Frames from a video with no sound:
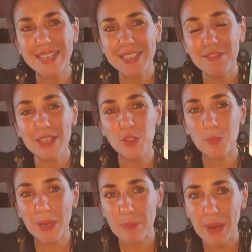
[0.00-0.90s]
arrivent, elles se
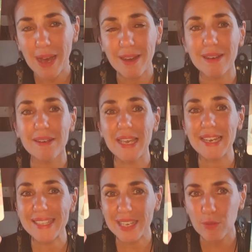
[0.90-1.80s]
préparent,
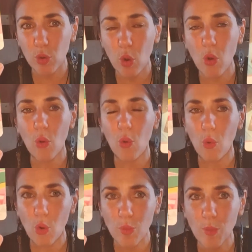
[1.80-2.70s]
elles arriveront
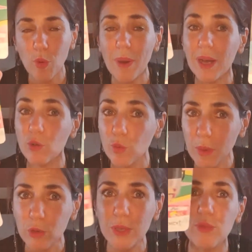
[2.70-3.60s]
au bon moment, au
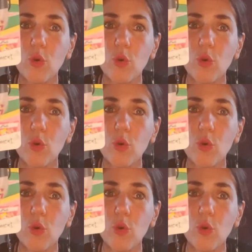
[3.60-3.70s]
moment où il